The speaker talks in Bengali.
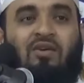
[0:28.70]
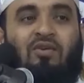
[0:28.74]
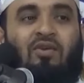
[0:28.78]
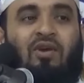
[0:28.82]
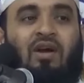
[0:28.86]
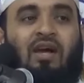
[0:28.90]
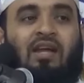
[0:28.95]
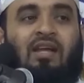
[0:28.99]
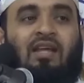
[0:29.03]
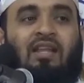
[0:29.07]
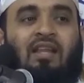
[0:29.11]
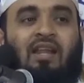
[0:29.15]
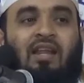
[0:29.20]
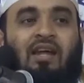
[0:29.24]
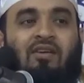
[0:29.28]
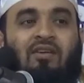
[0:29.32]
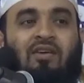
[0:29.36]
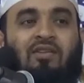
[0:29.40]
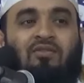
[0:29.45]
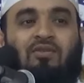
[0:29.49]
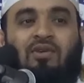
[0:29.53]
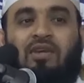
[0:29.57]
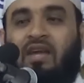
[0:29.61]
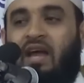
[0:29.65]
কুয়ালালামপুর
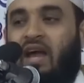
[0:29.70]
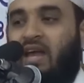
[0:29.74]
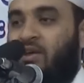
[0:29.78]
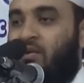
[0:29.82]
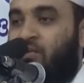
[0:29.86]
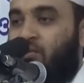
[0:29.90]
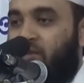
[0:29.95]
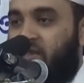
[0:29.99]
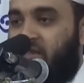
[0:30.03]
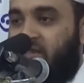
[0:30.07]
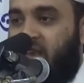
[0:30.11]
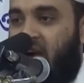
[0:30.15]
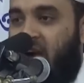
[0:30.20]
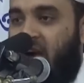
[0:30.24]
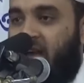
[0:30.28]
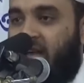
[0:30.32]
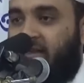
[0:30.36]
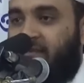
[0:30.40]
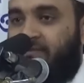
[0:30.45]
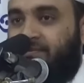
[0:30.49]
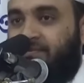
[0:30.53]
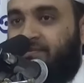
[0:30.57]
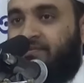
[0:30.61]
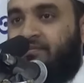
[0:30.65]
বিমানবন্দরে
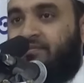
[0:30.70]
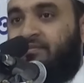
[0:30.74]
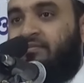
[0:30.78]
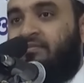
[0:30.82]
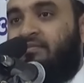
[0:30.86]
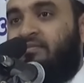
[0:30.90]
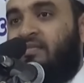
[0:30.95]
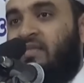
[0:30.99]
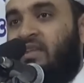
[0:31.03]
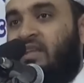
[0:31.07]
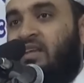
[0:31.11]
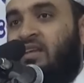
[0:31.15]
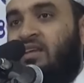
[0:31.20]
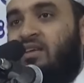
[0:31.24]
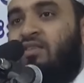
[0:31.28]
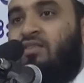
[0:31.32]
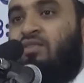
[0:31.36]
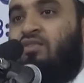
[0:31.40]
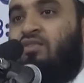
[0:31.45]
আটকে জেরা করেছে